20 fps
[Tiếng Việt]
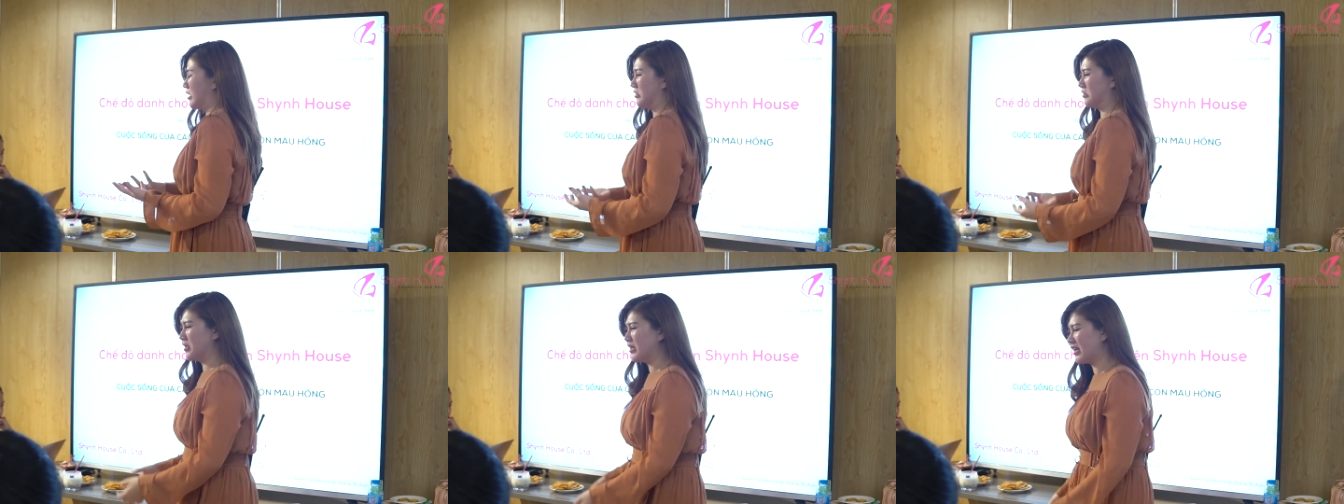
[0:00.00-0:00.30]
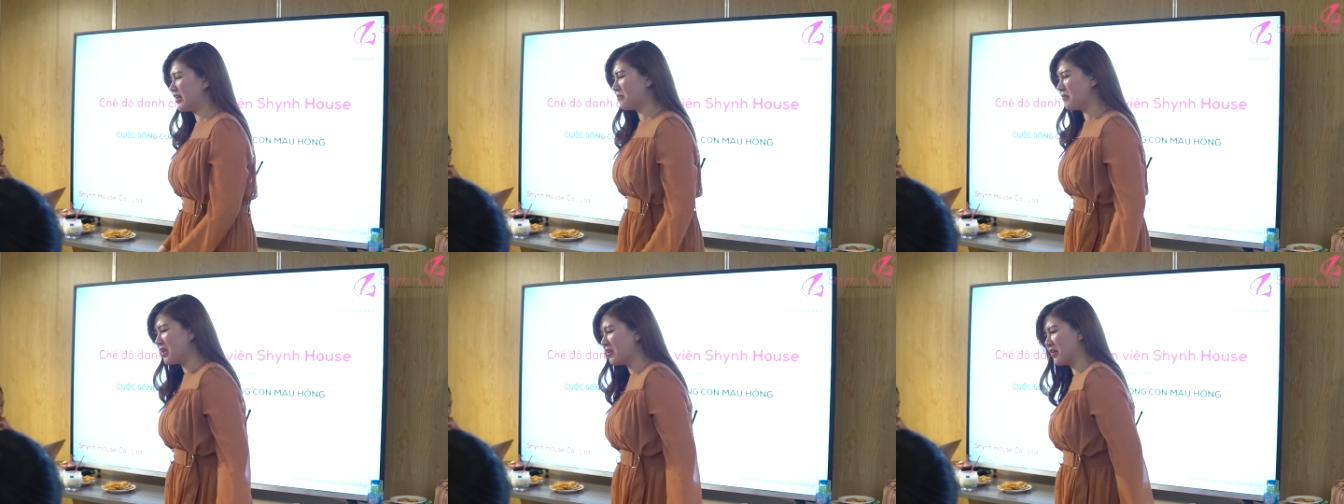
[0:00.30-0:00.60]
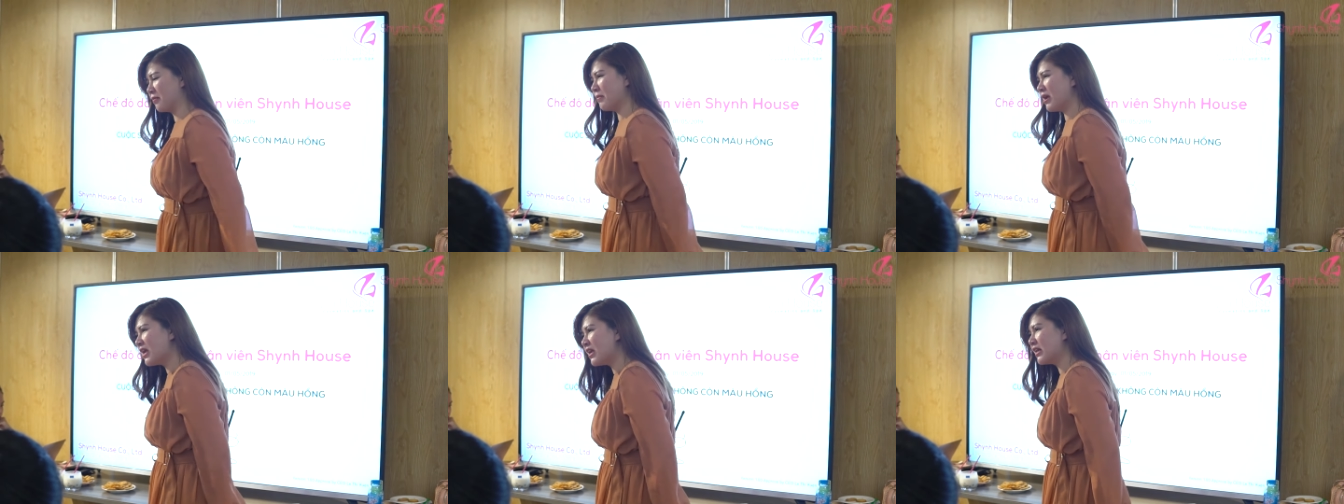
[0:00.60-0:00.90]
Tự nhiên cái đi
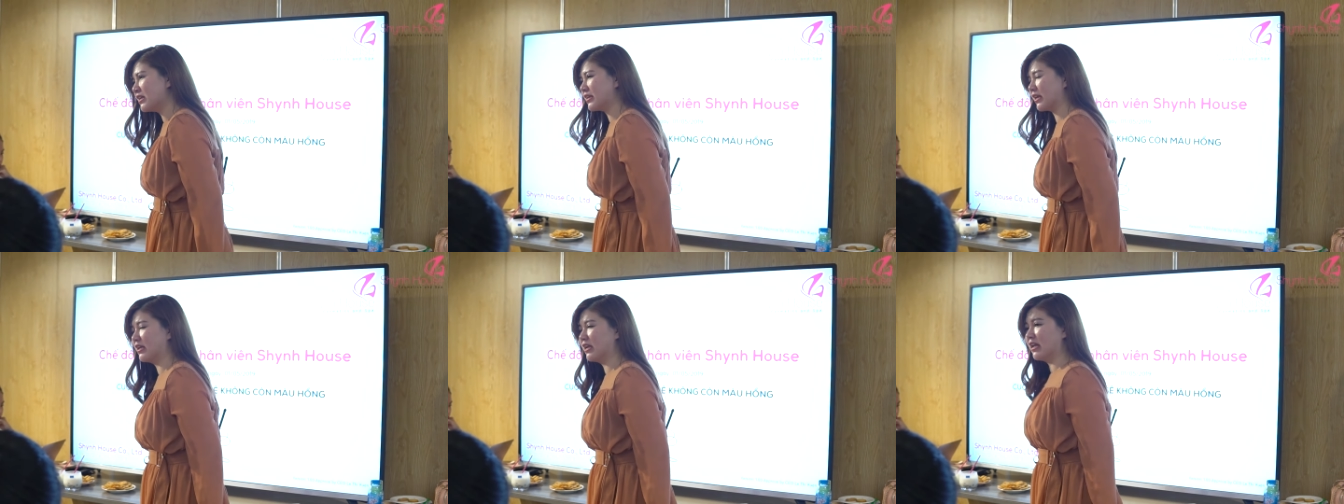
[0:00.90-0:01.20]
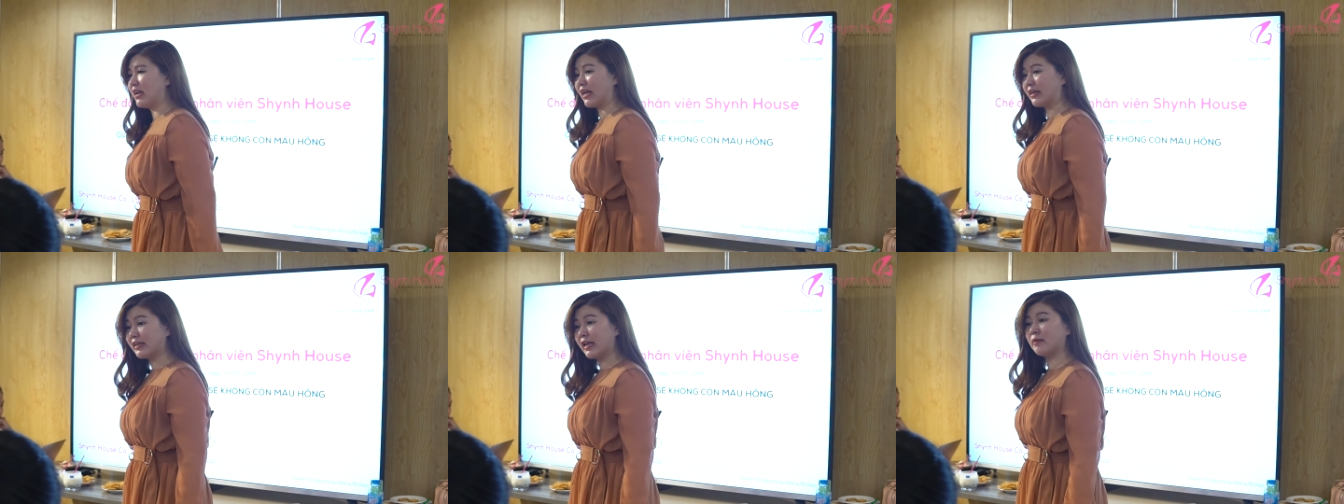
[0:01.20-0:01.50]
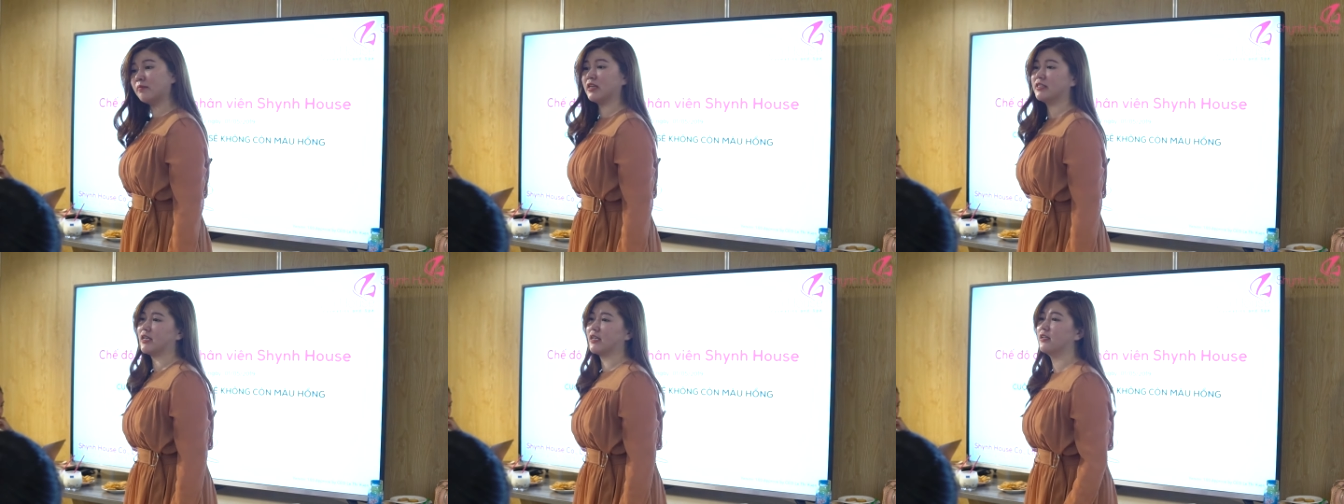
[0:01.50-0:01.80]
là bi đi chị, lăn
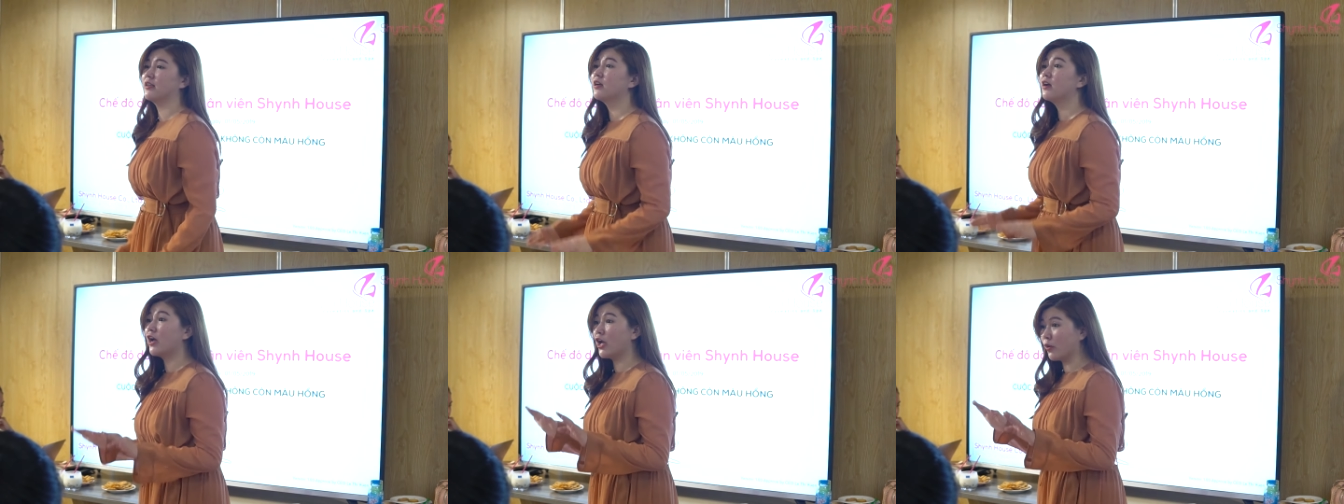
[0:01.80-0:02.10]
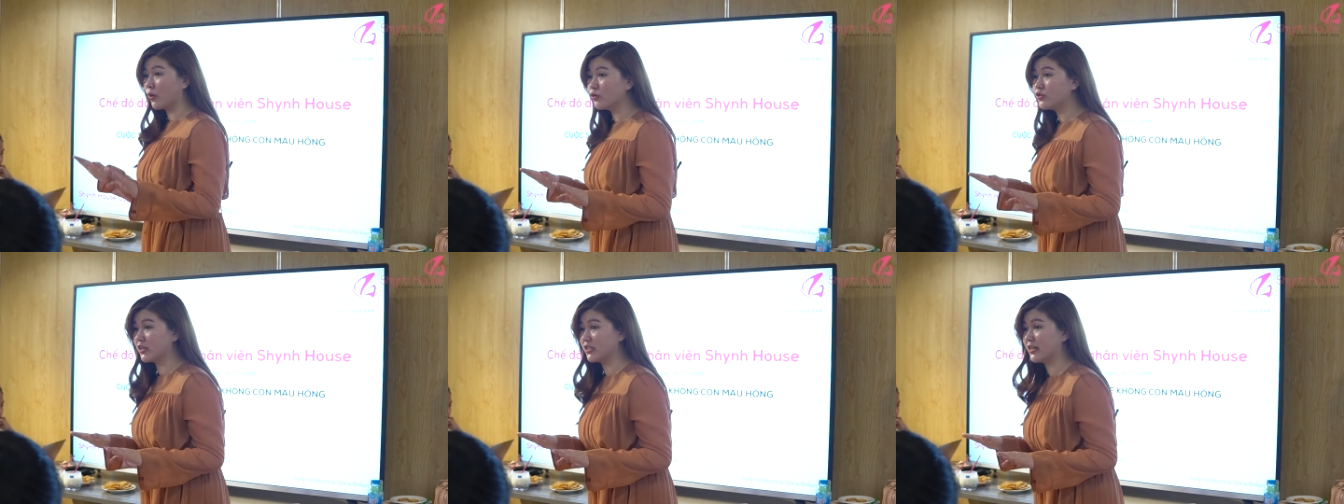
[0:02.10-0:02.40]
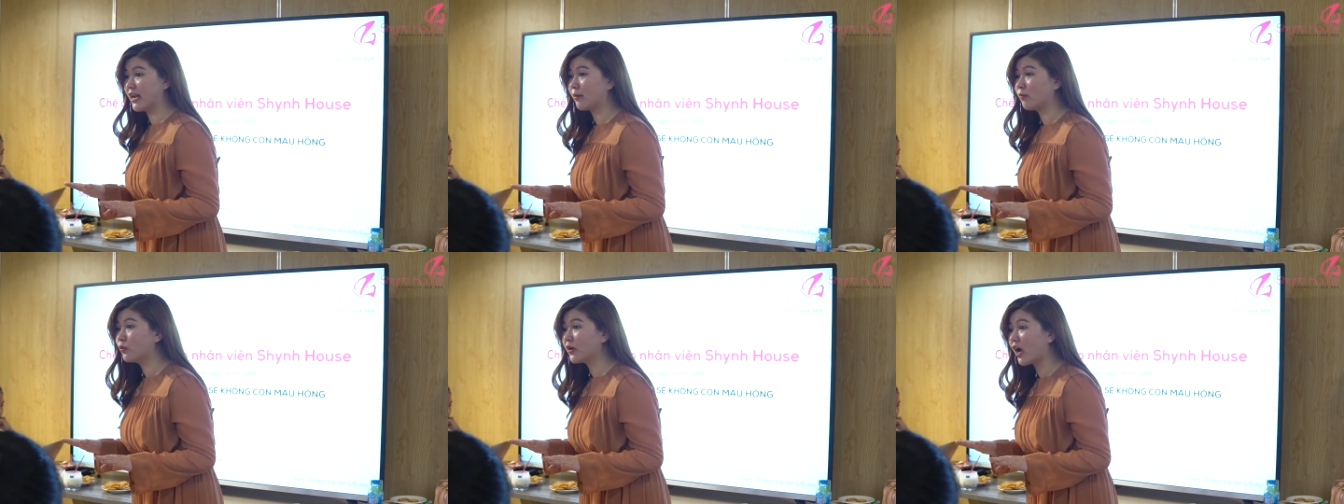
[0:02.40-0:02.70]
kim đi chị. Hiểu câu chuyện gì
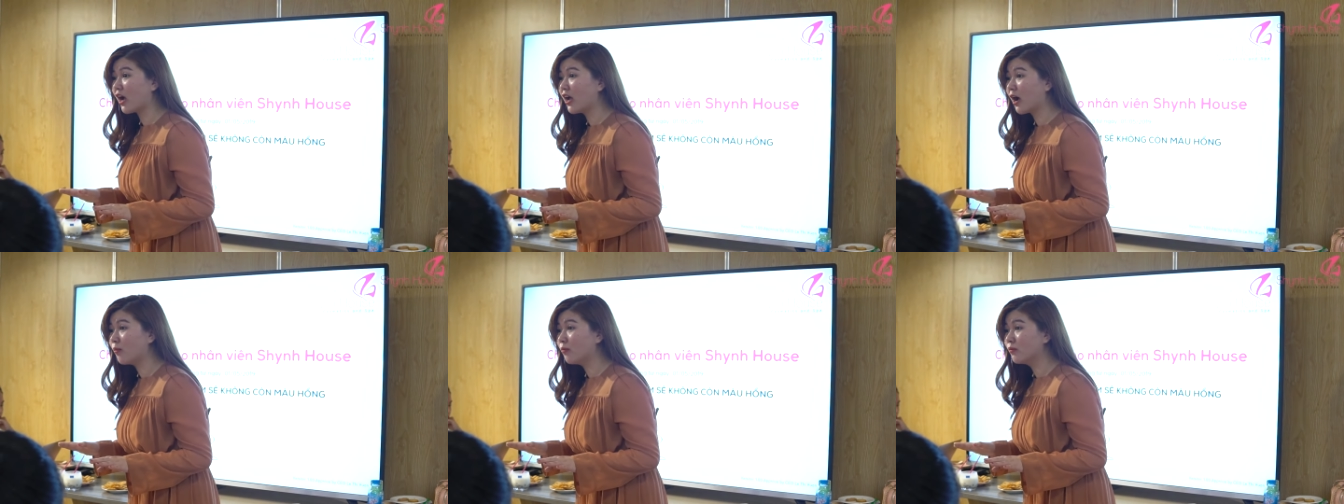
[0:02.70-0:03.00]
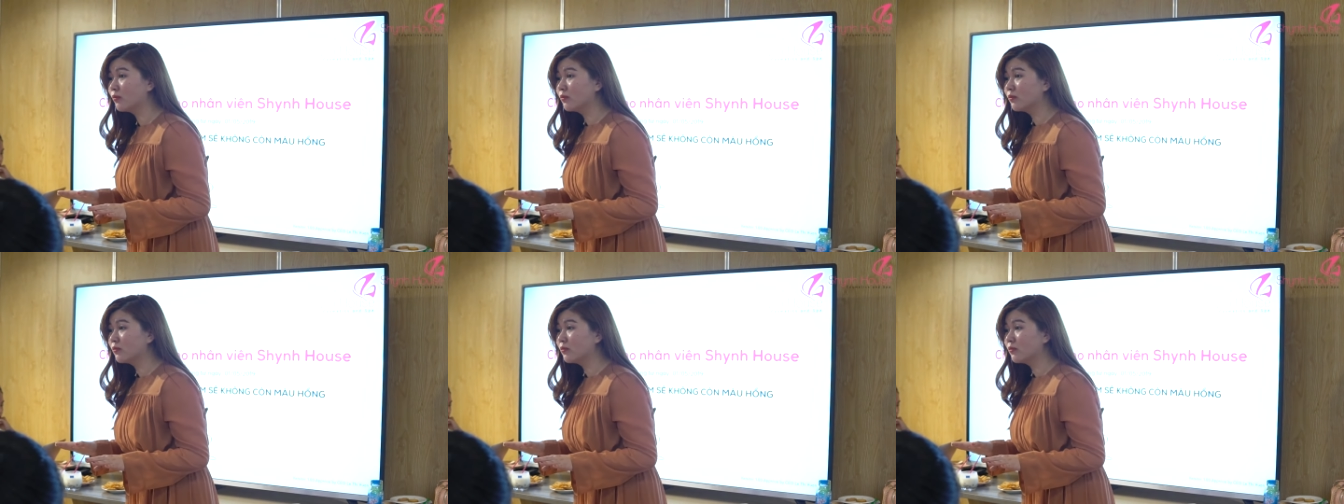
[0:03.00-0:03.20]
đang muốn nói không?